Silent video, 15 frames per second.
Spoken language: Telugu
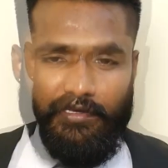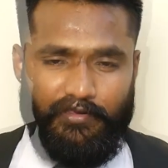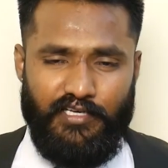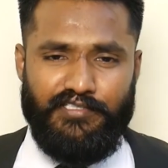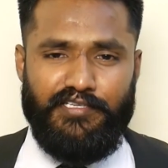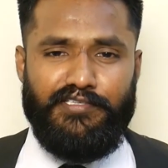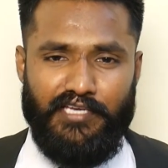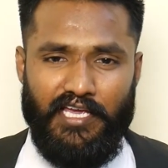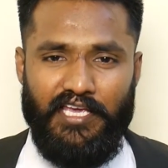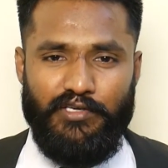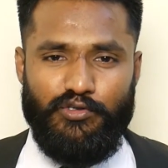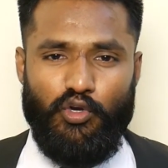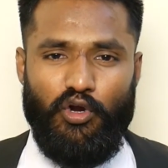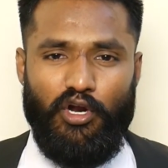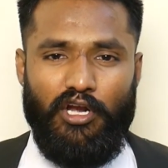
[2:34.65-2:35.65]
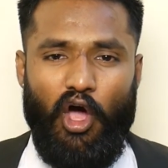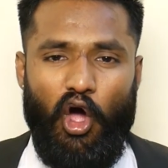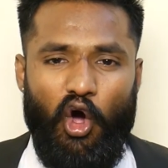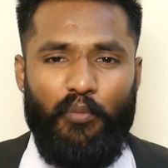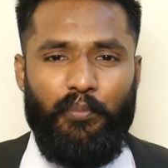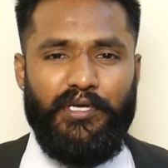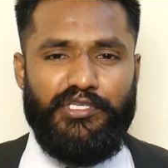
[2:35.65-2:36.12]
దట్ ద సేయింగ్స్ ఒకళ్ళు
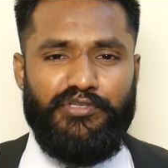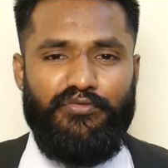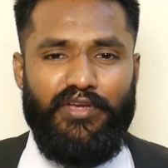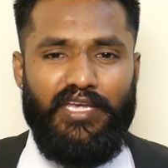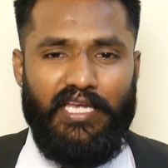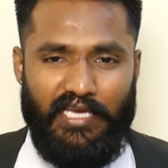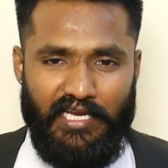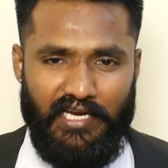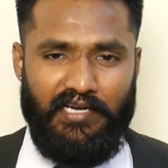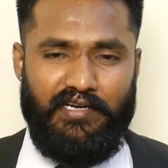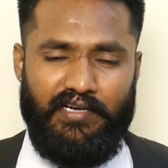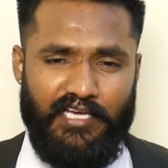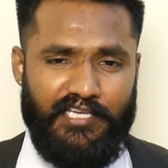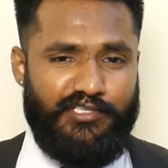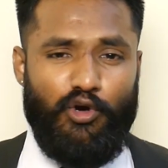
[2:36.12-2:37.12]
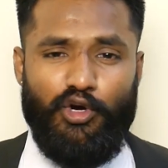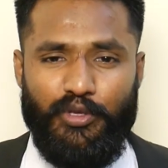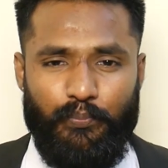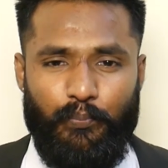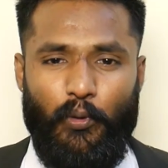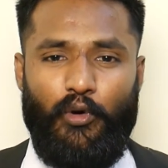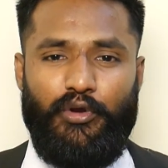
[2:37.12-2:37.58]
హౌ మచ్ వీ ఈట్ ఇస్ నాట్
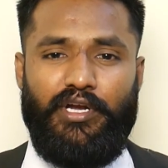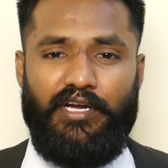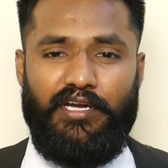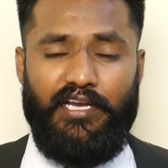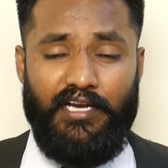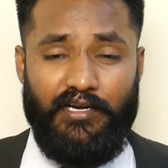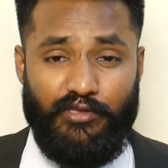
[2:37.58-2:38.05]
ఇంపార్టెంట్